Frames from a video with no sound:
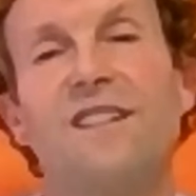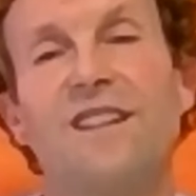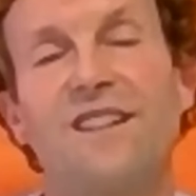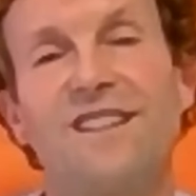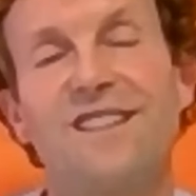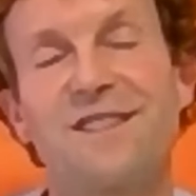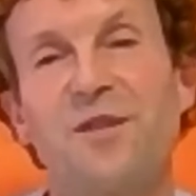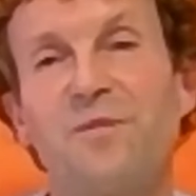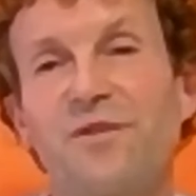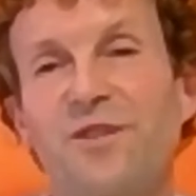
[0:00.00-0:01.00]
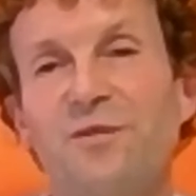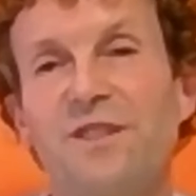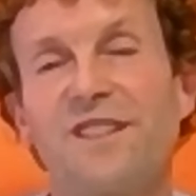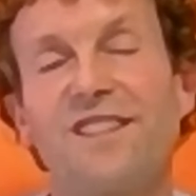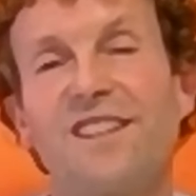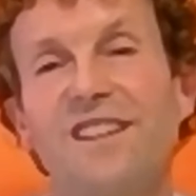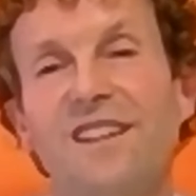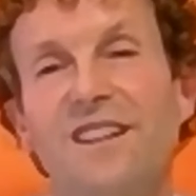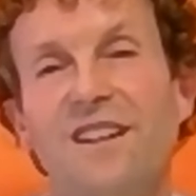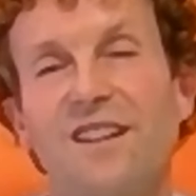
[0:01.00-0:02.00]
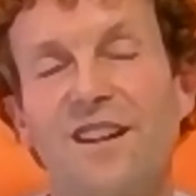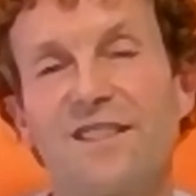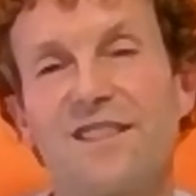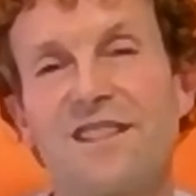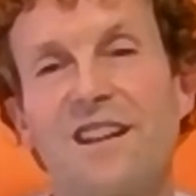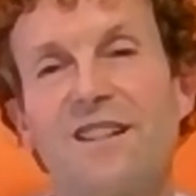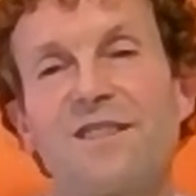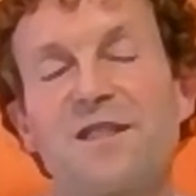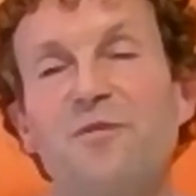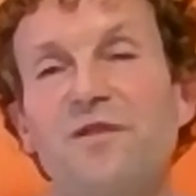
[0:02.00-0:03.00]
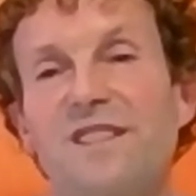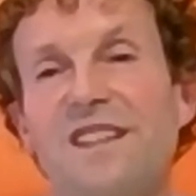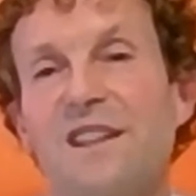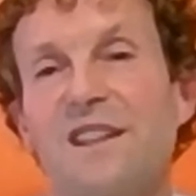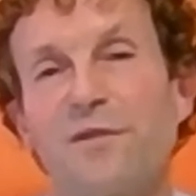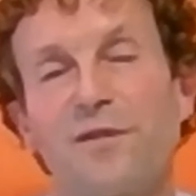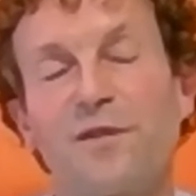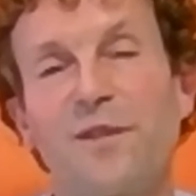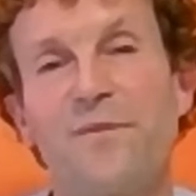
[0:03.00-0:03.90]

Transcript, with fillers: alles kommt gut, ganz langsam und tief.